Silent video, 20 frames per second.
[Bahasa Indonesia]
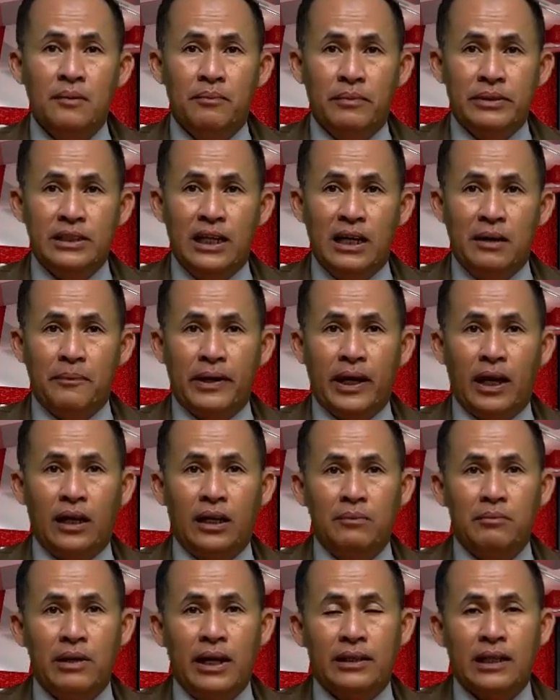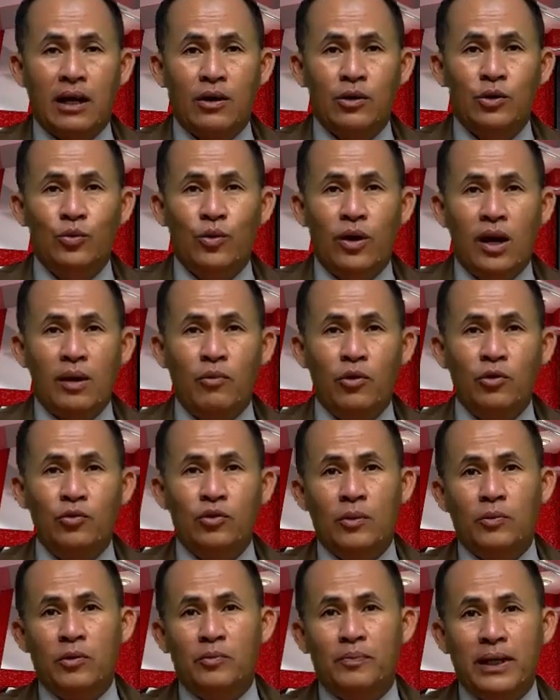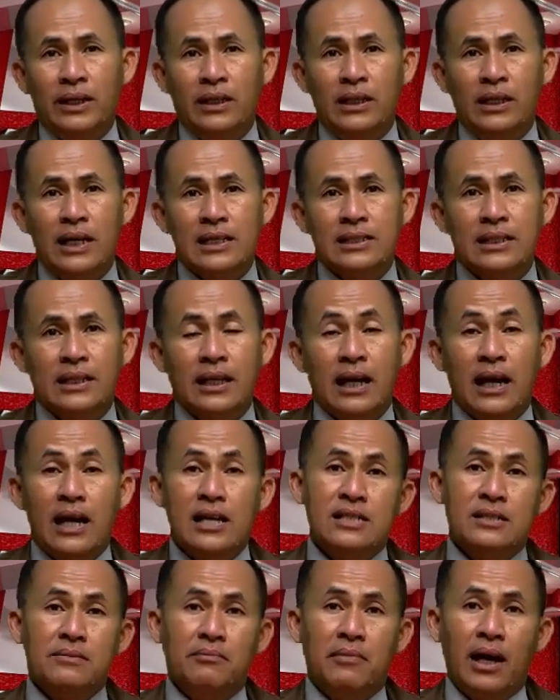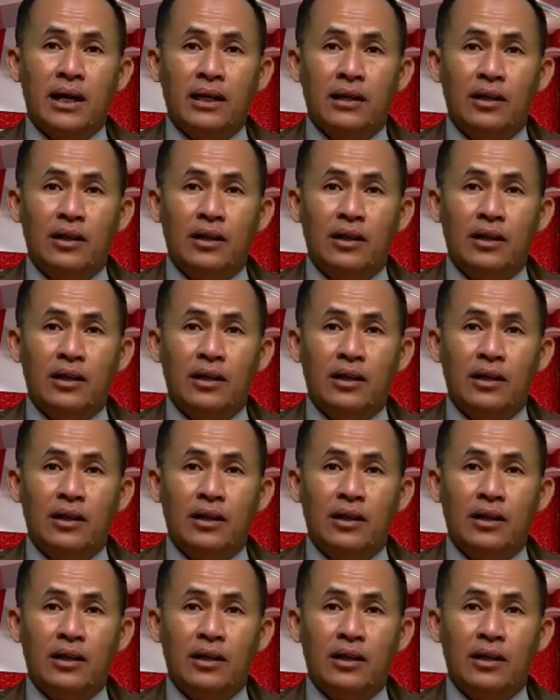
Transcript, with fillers: menjelang perayaan Imlek tahun 2024 dilaksanakan sembahyang